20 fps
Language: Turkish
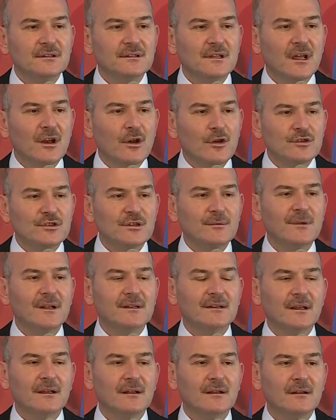
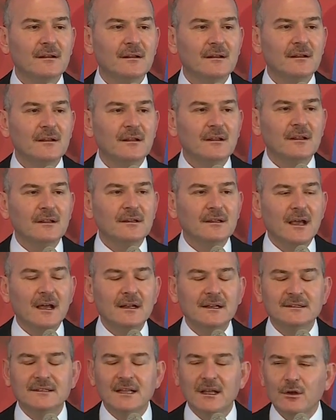terörizmle de
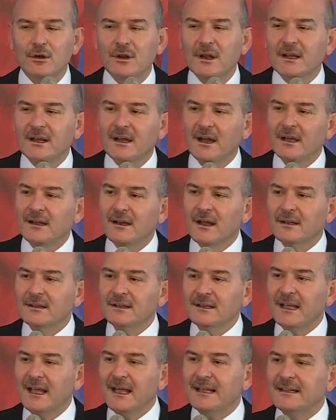yani teröre
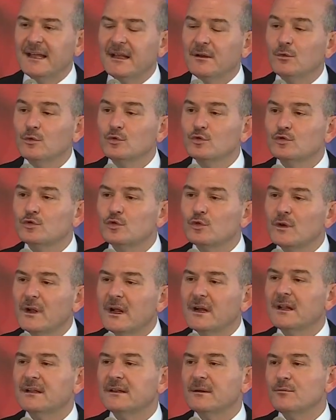kaynaklık eden
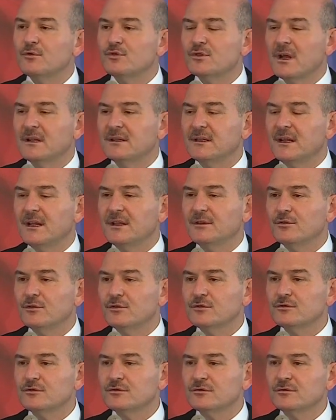unsurlarla da mücadele
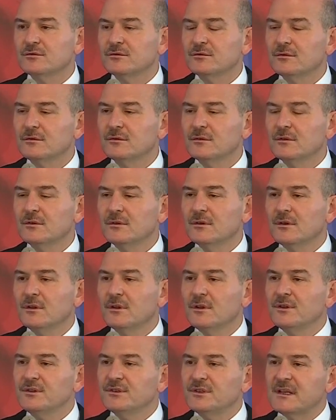ediyoruz.
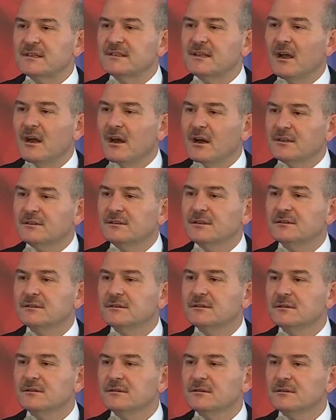Keza artık
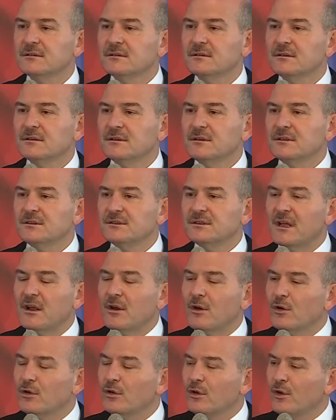
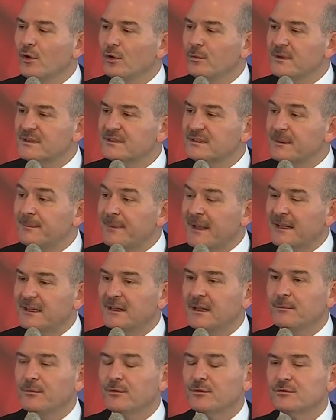terör olayı olmasını
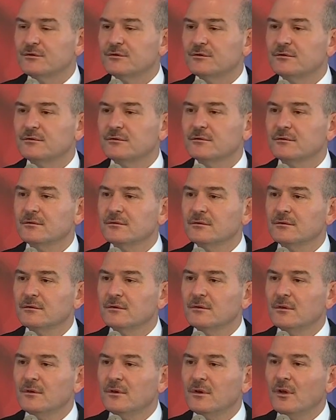beklemiyoruz.
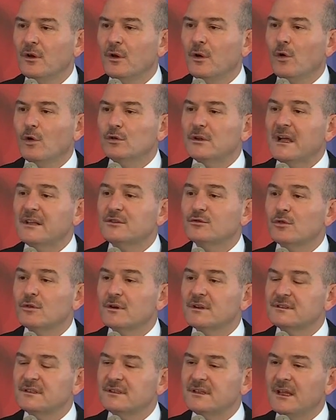Olay
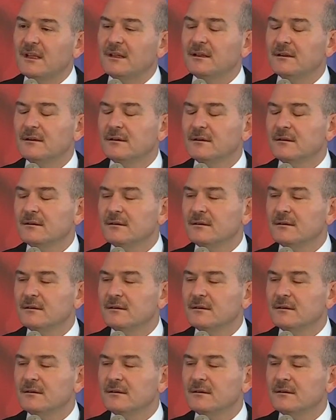sonrası değil.